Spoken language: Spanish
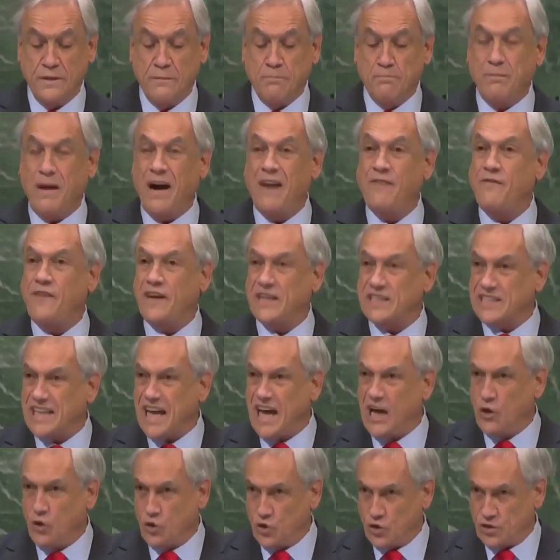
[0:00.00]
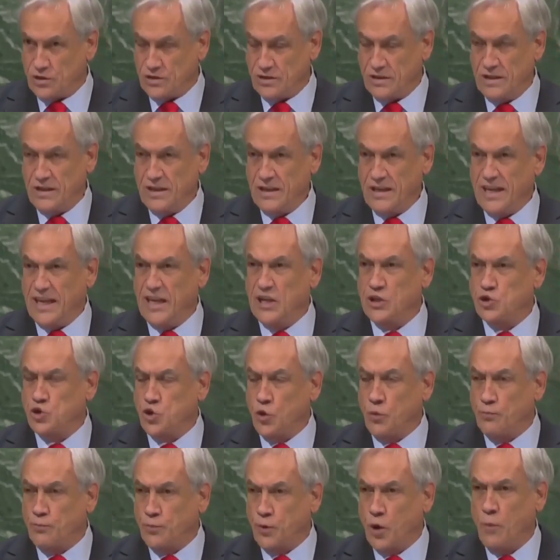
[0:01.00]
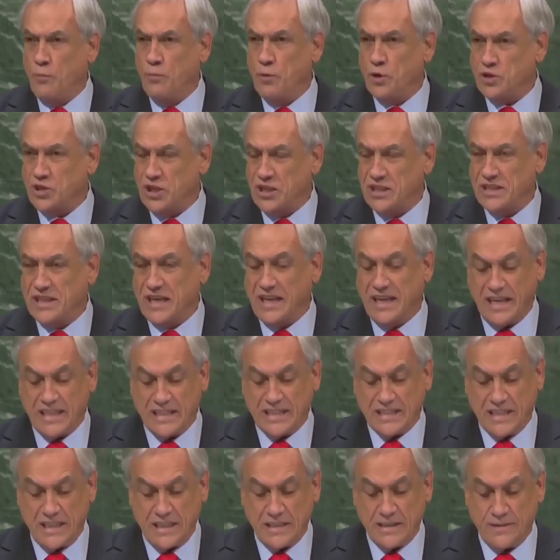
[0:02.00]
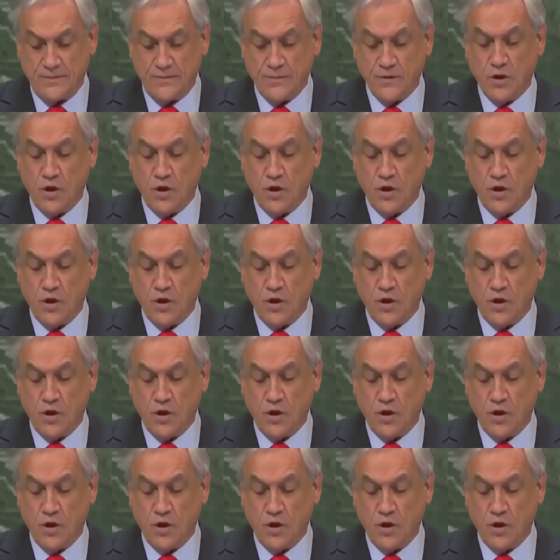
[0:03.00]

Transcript: más basados en sus propios intereses